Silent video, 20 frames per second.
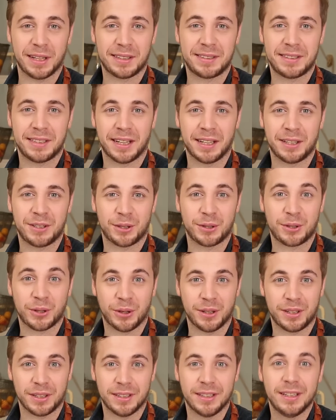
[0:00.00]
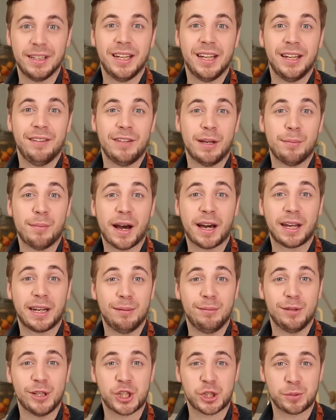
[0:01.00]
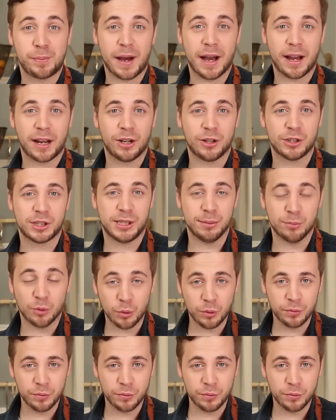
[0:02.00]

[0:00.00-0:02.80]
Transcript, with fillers: das zeige ich euch heute. Wir machen nämlich Spargel aus dem